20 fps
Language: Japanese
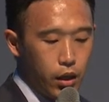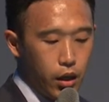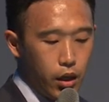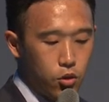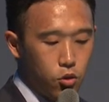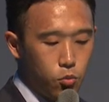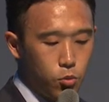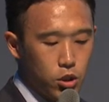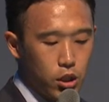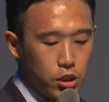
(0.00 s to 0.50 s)

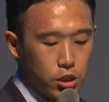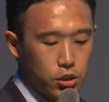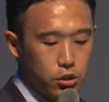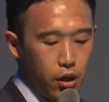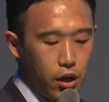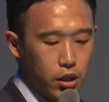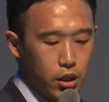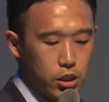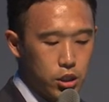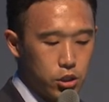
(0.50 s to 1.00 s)
友達の
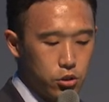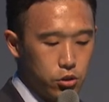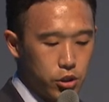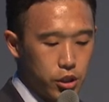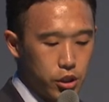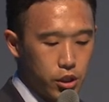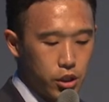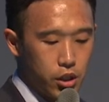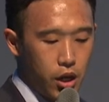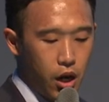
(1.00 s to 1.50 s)
話を
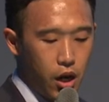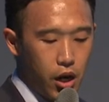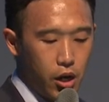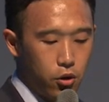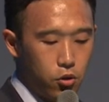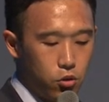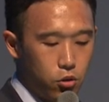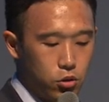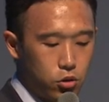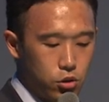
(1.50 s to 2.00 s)
聞き考えを
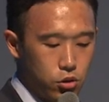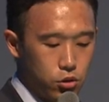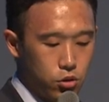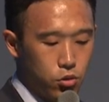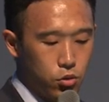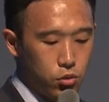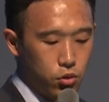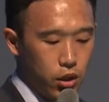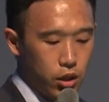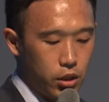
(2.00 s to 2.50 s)
交流する
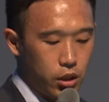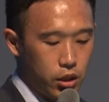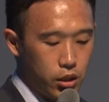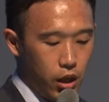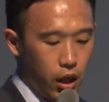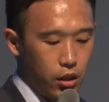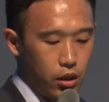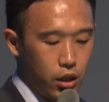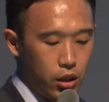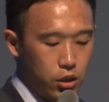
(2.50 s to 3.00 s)
ことができ
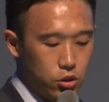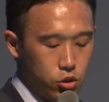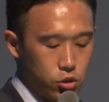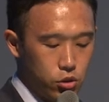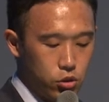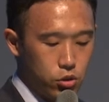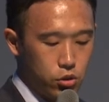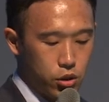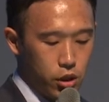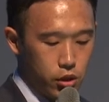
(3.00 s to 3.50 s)
た
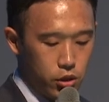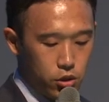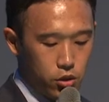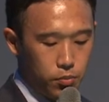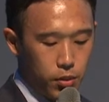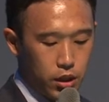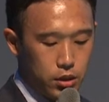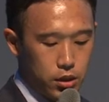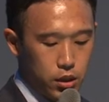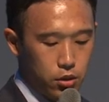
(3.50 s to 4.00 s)

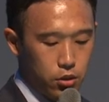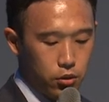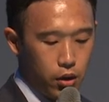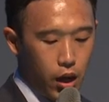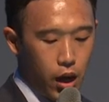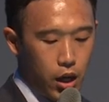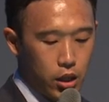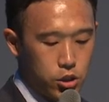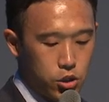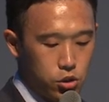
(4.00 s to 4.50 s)
79.9%か
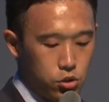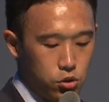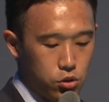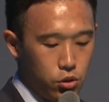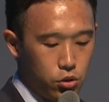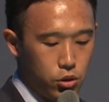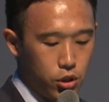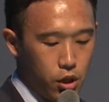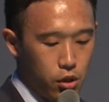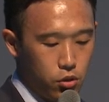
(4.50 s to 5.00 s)
ら
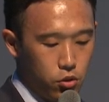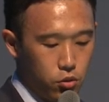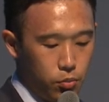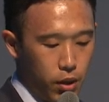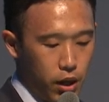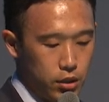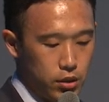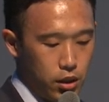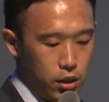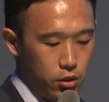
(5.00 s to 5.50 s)

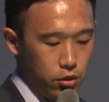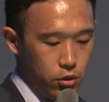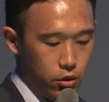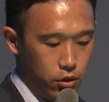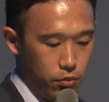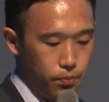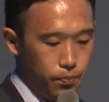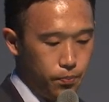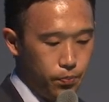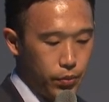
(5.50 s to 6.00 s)
84.6%
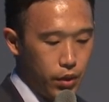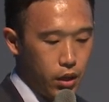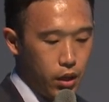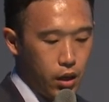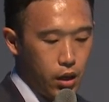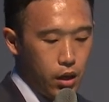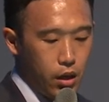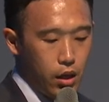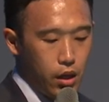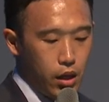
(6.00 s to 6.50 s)

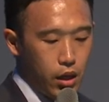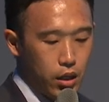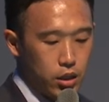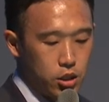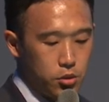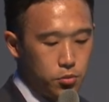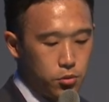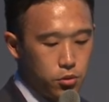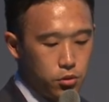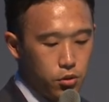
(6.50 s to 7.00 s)

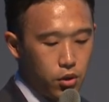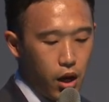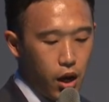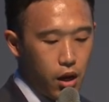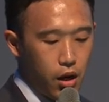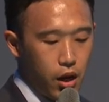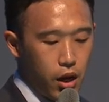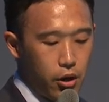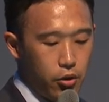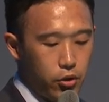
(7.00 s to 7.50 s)
自分の考
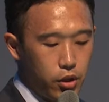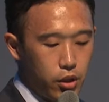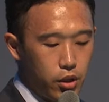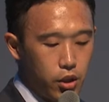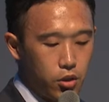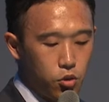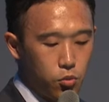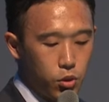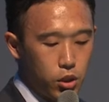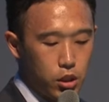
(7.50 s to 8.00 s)
えを入れ
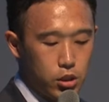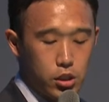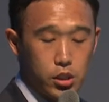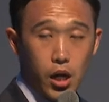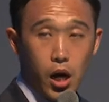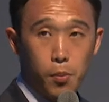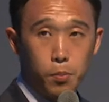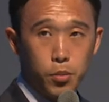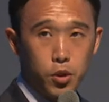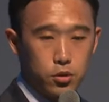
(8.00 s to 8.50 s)
て友達に
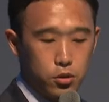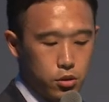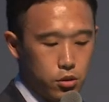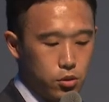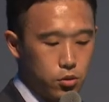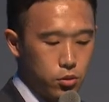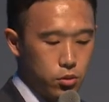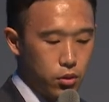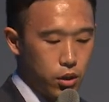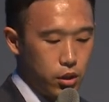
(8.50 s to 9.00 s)
発表する
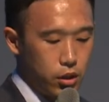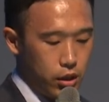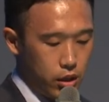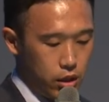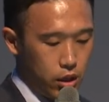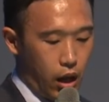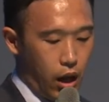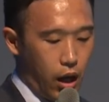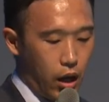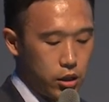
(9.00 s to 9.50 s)
ことができ
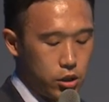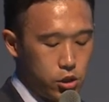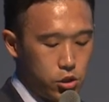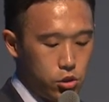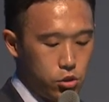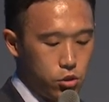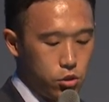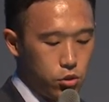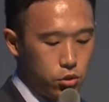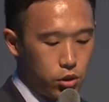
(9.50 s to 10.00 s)
た
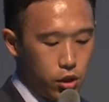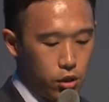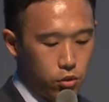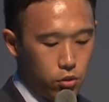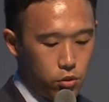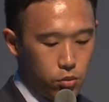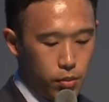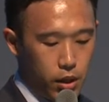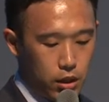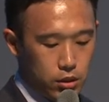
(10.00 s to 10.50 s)

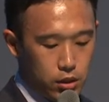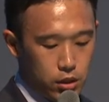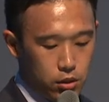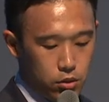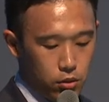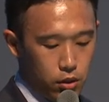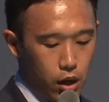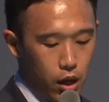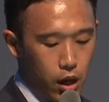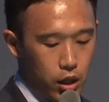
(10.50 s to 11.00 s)

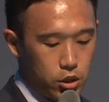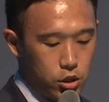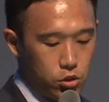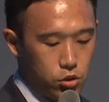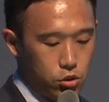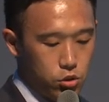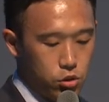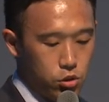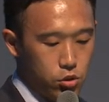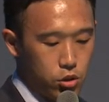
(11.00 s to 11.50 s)
84.6%から
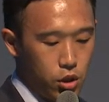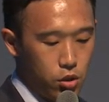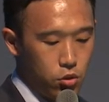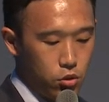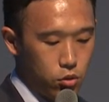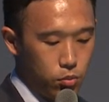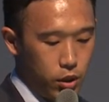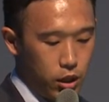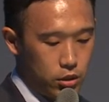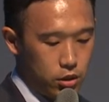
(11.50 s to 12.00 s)

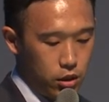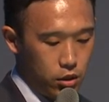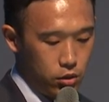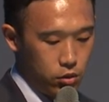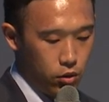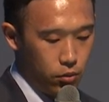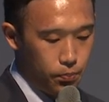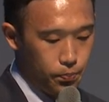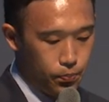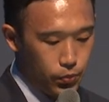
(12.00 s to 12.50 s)

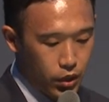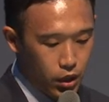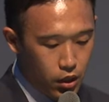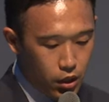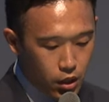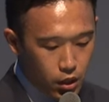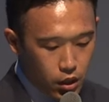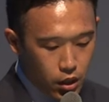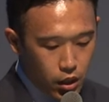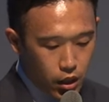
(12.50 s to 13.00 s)

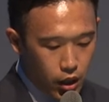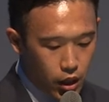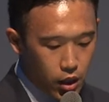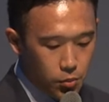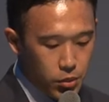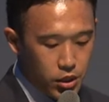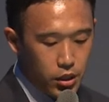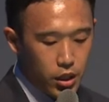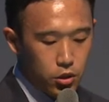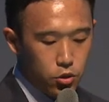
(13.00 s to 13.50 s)
89.6%
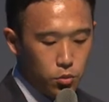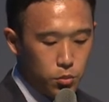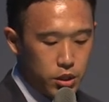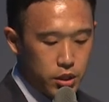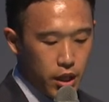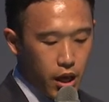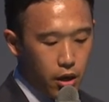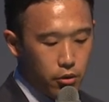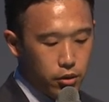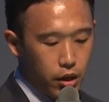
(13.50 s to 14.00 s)
みんなと見
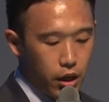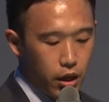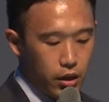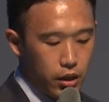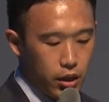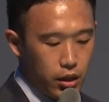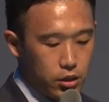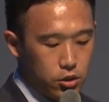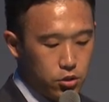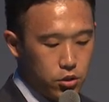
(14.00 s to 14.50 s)
せ合う中
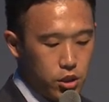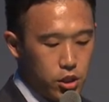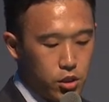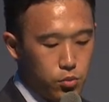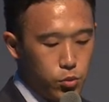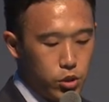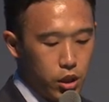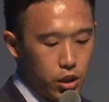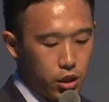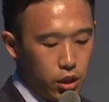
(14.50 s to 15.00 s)
で次に
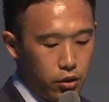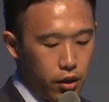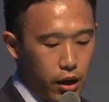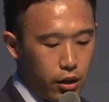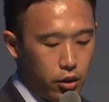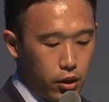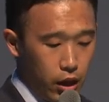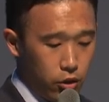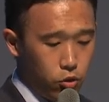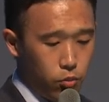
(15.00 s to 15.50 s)
向けて
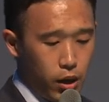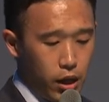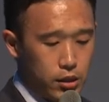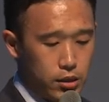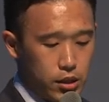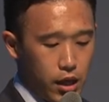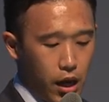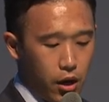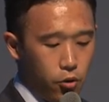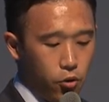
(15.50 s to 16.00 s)
の
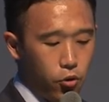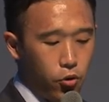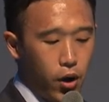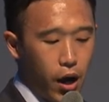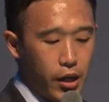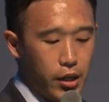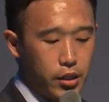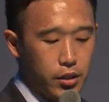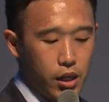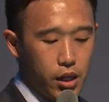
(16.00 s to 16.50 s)
アドバイスやここ
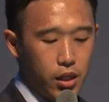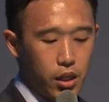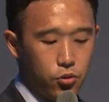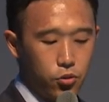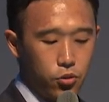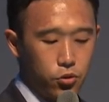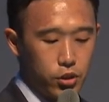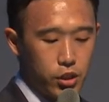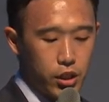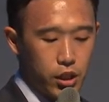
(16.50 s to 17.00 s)
がいいねな
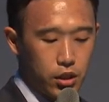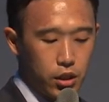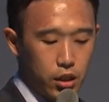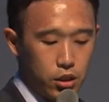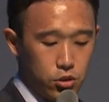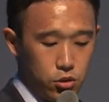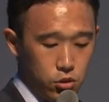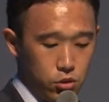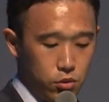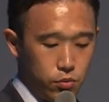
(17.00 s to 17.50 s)
どを言い合ったり
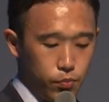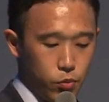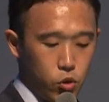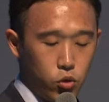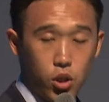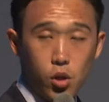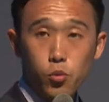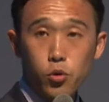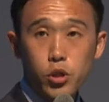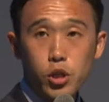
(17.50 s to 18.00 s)
すると
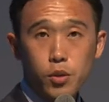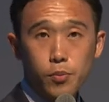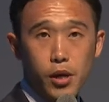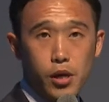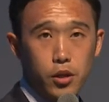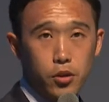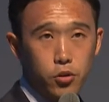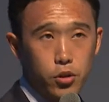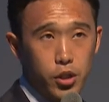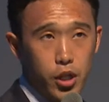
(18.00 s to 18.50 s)
てもいい
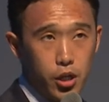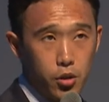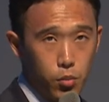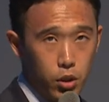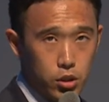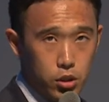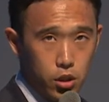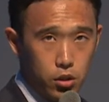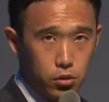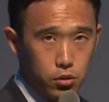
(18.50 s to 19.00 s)
勉強になり
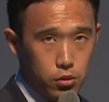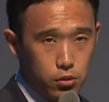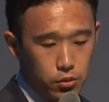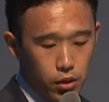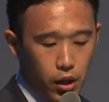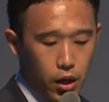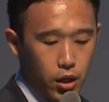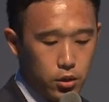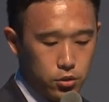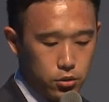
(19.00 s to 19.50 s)
ましたというふう
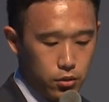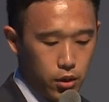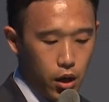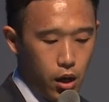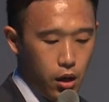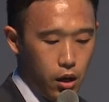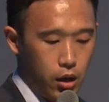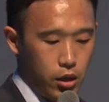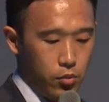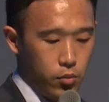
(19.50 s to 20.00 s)
な感想
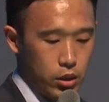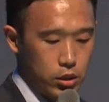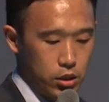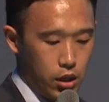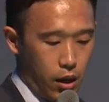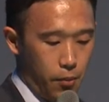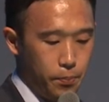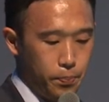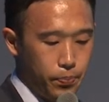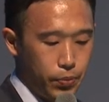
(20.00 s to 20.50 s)
がありました。